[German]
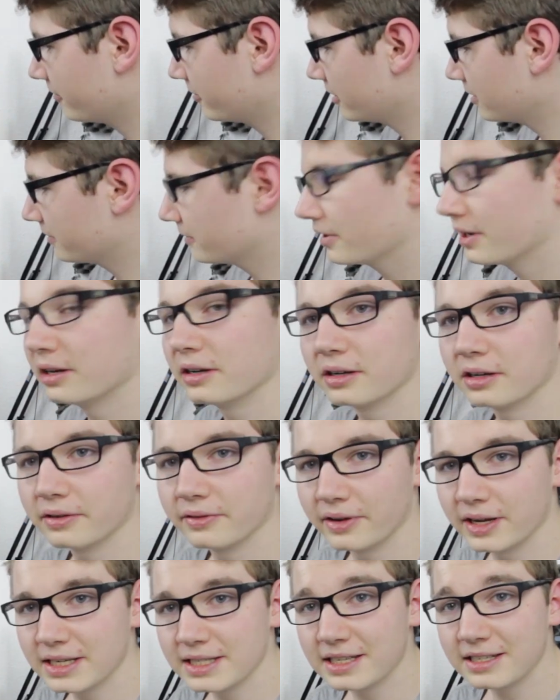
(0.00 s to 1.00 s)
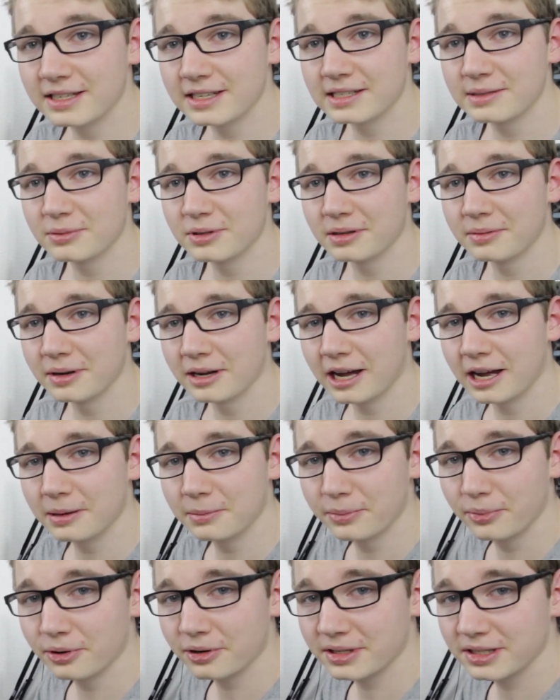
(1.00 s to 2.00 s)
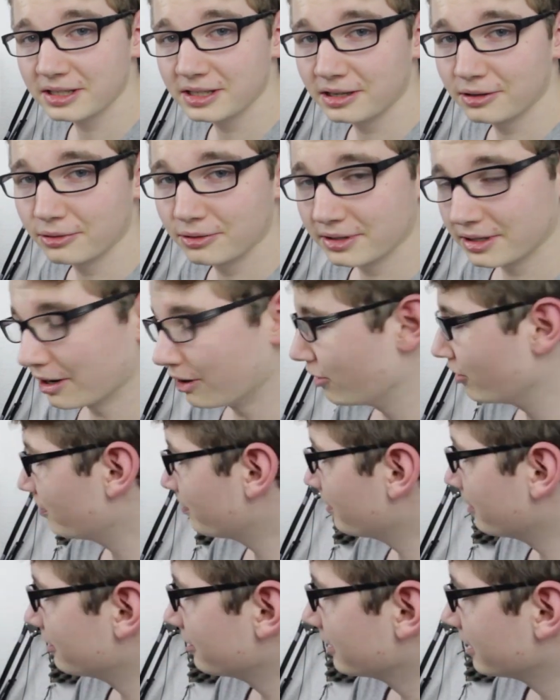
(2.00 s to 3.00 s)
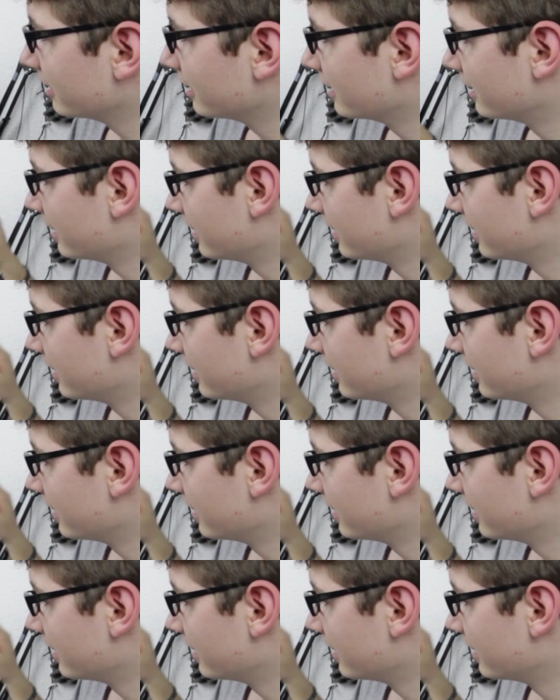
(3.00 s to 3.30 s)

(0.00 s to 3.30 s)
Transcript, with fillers: Auf jeden Fall war es das jetzt mit dem Unboxing und Aufbau